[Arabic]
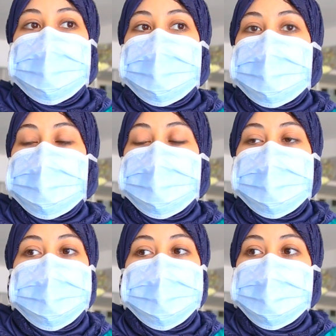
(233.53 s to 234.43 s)

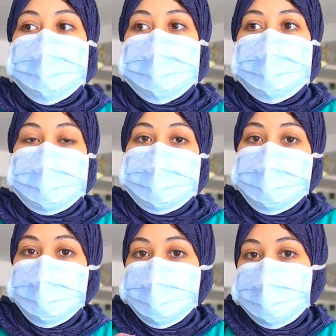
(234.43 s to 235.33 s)
أه حنا
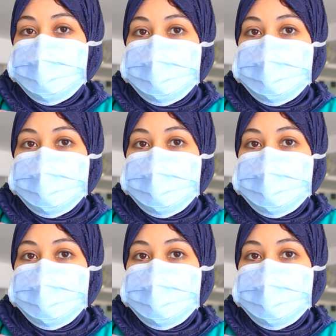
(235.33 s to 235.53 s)
خلينا